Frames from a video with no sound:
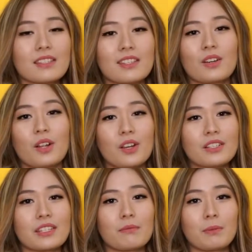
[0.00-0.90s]

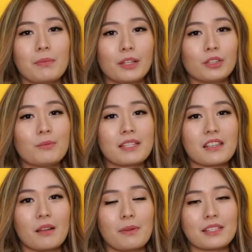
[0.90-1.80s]
Psikolog siap membantu
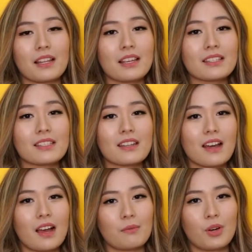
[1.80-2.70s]
masalah-masalah yang
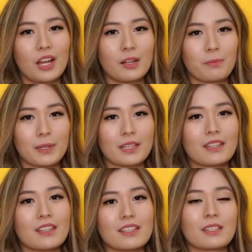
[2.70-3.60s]
sedang kamu hadapi,
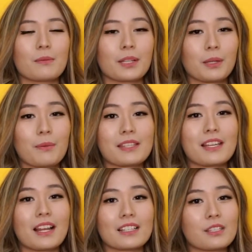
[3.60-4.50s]
seperti
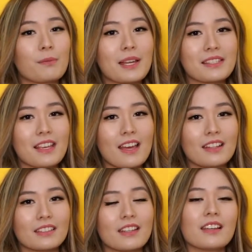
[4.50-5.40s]
masalah
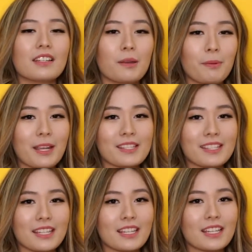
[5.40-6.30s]
kecemasan,
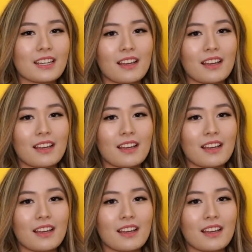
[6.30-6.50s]
depresi,